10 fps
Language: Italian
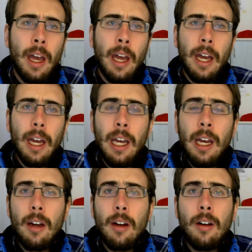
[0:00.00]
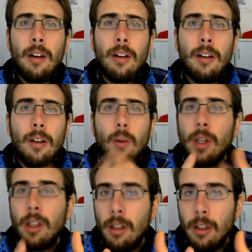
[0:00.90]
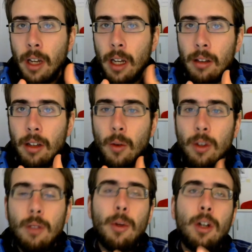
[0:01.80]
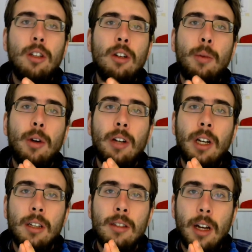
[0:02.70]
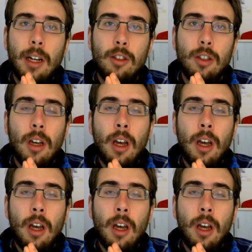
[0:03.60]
e eh, quindi niente, questo è un pochettino per organizzarci.